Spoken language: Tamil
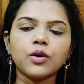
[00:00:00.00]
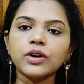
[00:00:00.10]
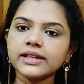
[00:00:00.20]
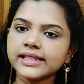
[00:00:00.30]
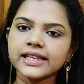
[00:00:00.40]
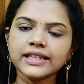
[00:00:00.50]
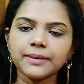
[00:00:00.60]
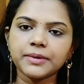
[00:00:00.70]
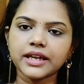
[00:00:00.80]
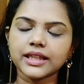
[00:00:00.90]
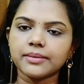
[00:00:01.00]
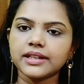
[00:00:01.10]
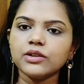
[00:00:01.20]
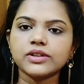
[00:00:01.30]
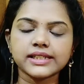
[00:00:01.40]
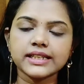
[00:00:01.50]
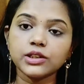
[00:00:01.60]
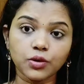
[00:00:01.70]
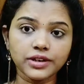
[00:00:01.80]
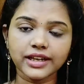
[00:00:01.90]
உங்கள் ஸ்கின் டைப் ஏற்ற மாதிரி உங்கள்
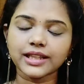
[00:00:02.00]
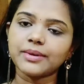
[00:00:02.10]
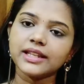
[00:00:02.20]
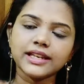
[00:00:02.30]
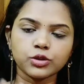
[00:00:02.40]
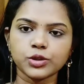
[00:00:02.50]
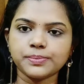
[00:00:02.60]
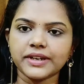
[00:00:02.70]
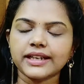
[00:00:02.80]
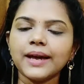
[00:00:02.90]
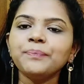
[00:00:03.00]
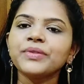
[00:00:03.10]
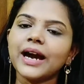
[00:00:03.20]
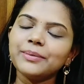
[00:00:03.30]
ஸ்கின் டோன் ஏற்ற மாதிரி நீங்கள் சூஸ் பண்ணிக்கலாம்